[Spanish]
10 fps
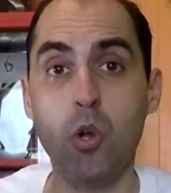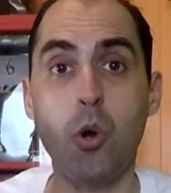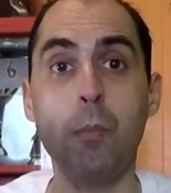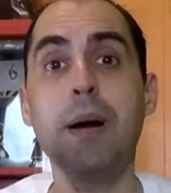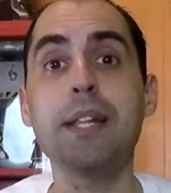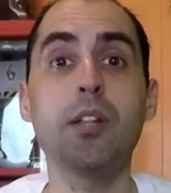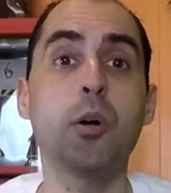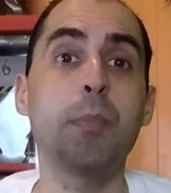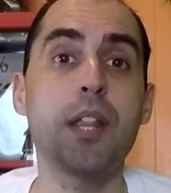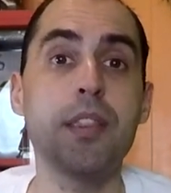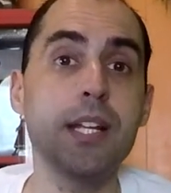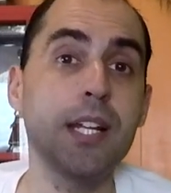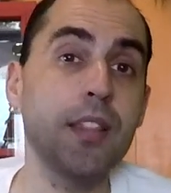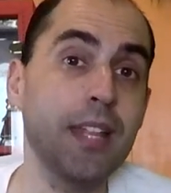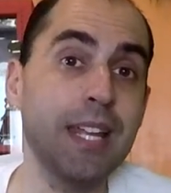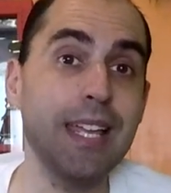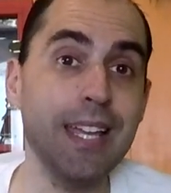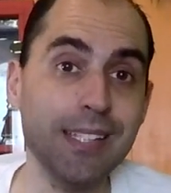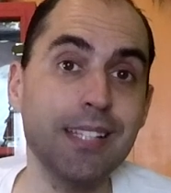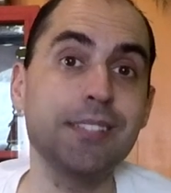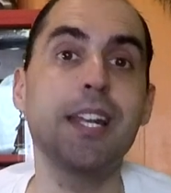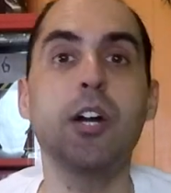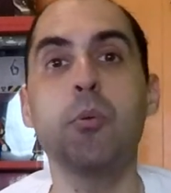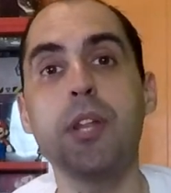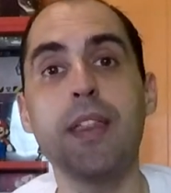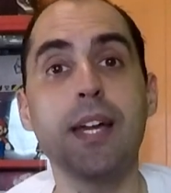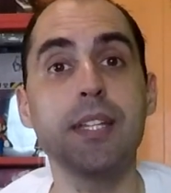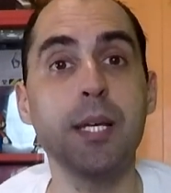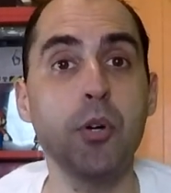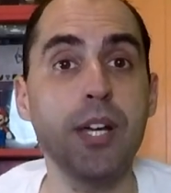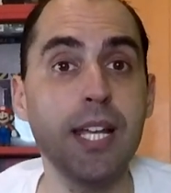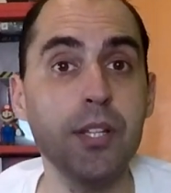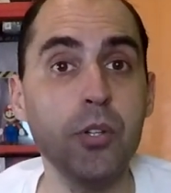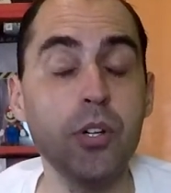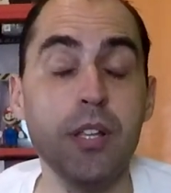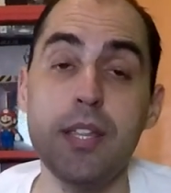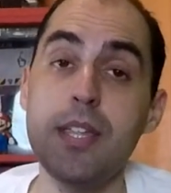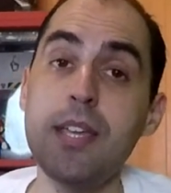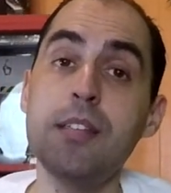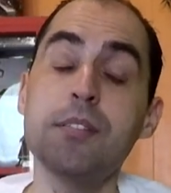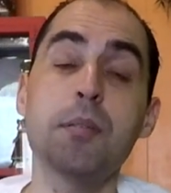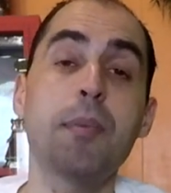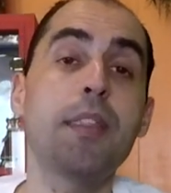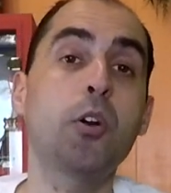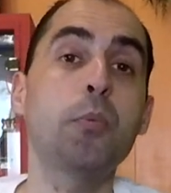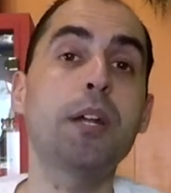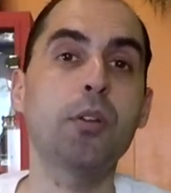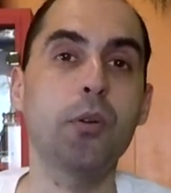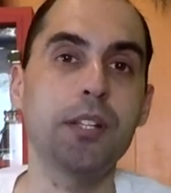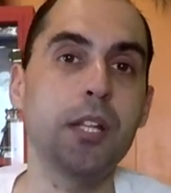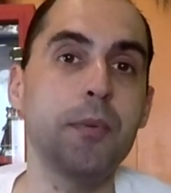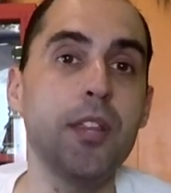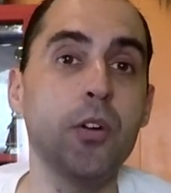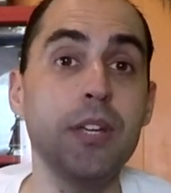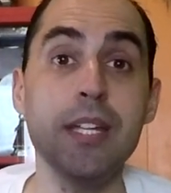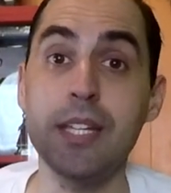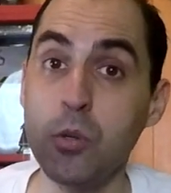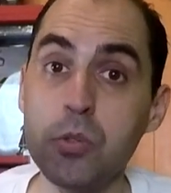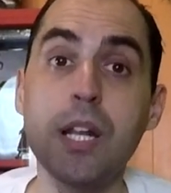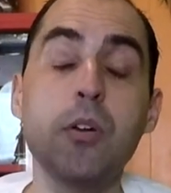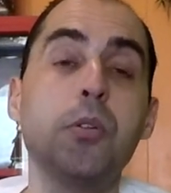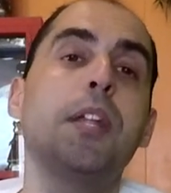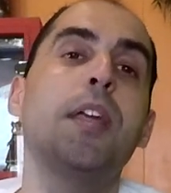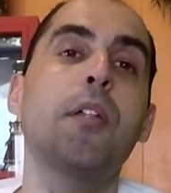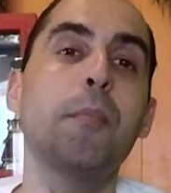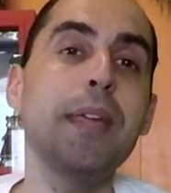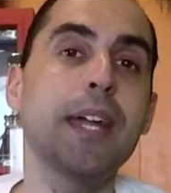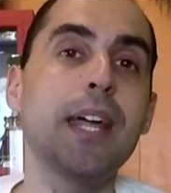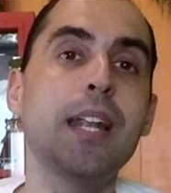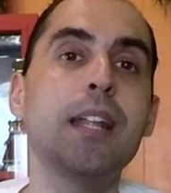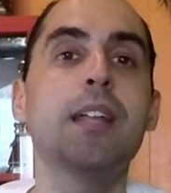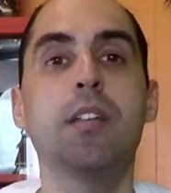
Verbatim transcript: compártelo para hacer crecer esta sana comunidad que estamos creando y si me has descubierto con este vídeo y te gusta el contenido de mi canal,